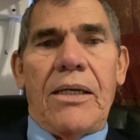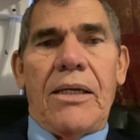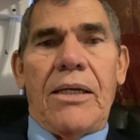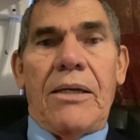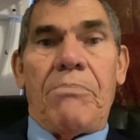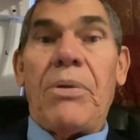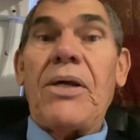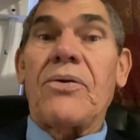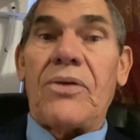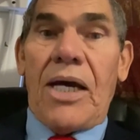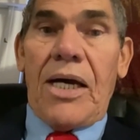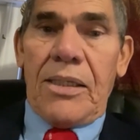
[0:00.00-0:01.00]
é,
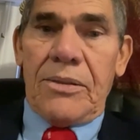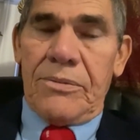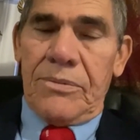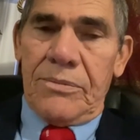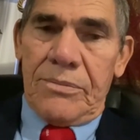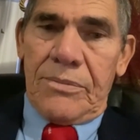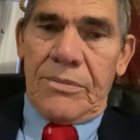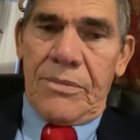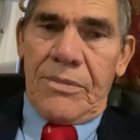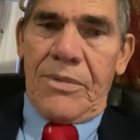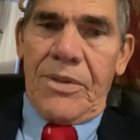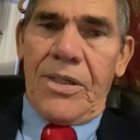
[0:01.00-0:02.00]
pensar
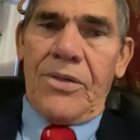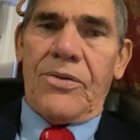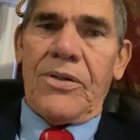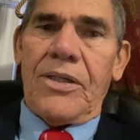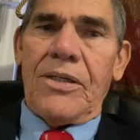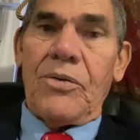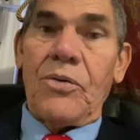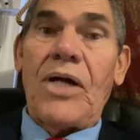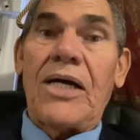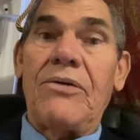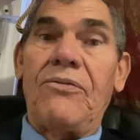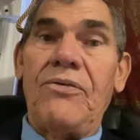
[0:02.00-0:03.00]
nesse no
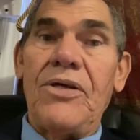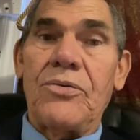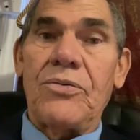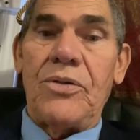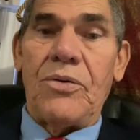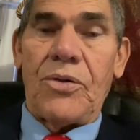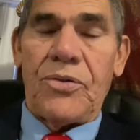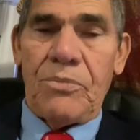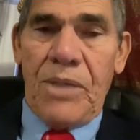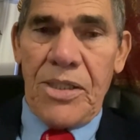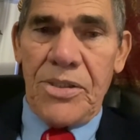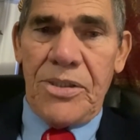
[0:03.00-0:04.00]
sacrifício de nosso
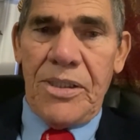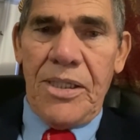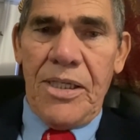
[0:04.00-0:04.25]
Mestre,